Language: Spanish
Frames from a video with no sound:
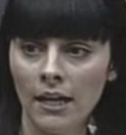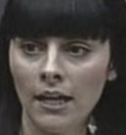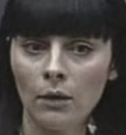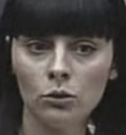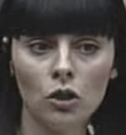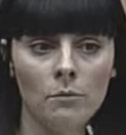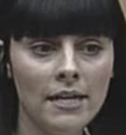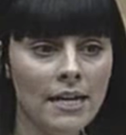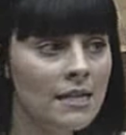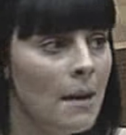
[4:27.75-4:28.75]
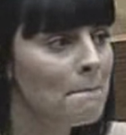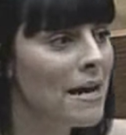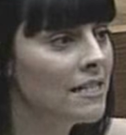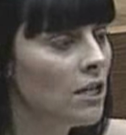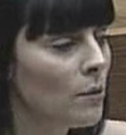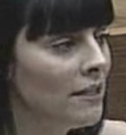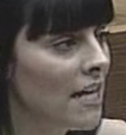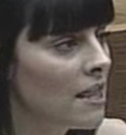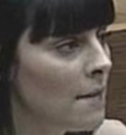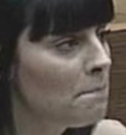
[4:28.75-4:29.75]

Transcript: autonómicas más del, y